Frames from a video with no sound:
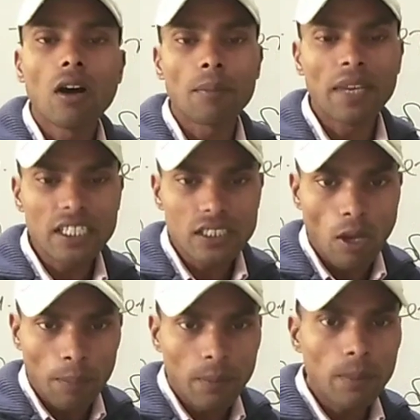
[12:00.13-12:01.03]
और मैंने इस
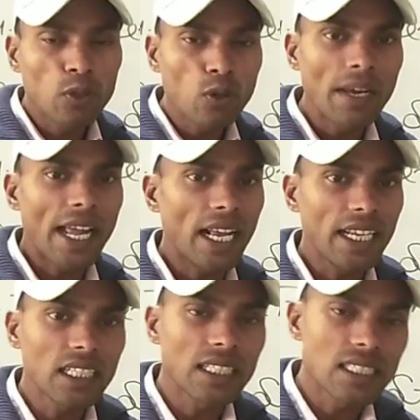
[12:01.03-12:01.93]
टॉपिक पर वीडियो बनाया है
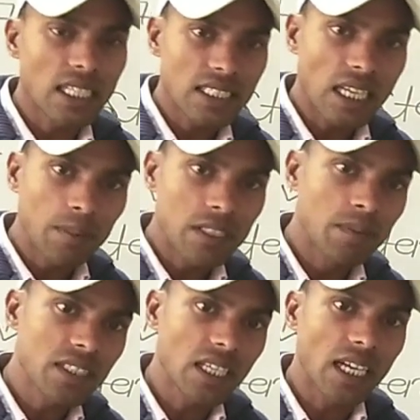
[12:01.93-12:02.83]
कि किस तरह से आप
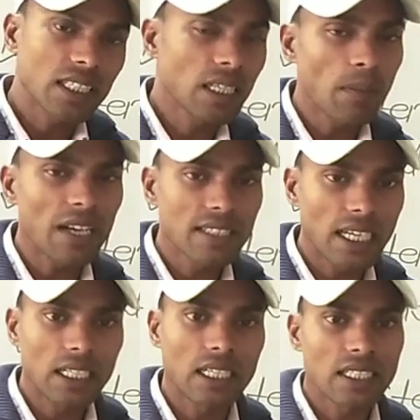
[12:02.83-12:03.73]
इसमें से अच्छे मार्क्स
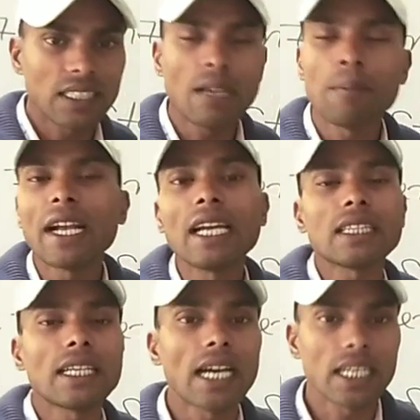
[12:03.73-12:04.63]
गेट कर सकते हैं बगैर
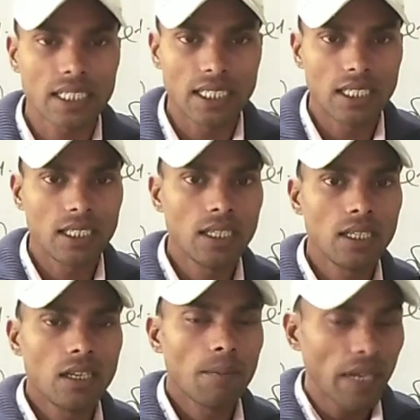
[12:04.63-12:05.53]
तैयारी के
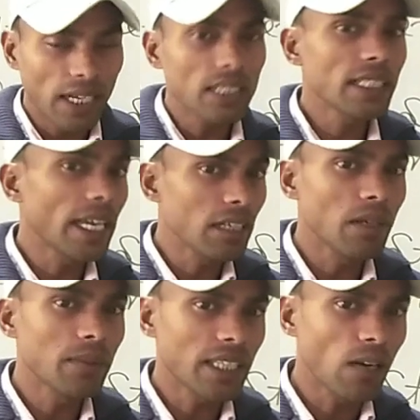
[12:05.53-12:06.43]
बगैर तैयारी को
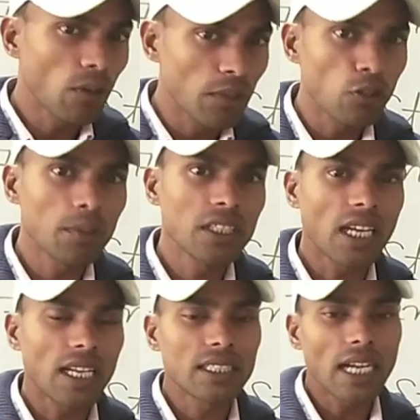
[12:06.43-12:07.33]
मैंने बताया वो वीडियो भी
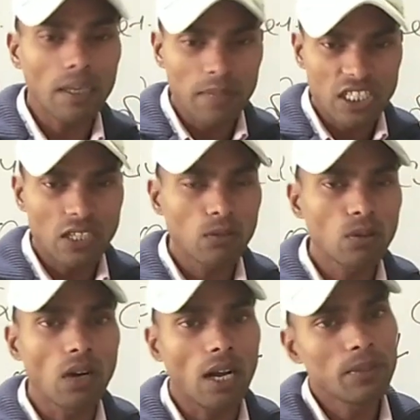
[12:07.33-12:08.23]
जाकर जा मेरे चैनल
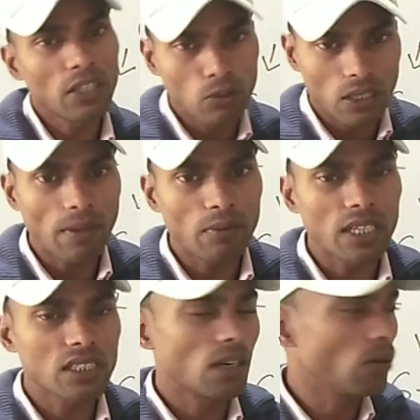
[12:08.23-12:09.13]
को आप जरूर एक बार
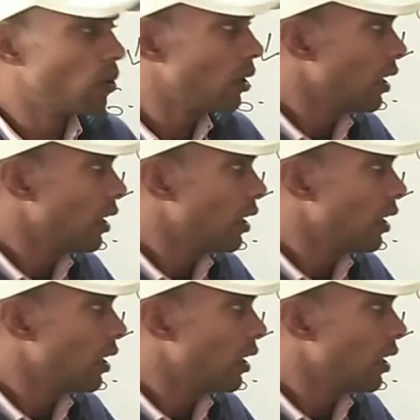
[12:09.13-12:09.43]
वॉच कर लो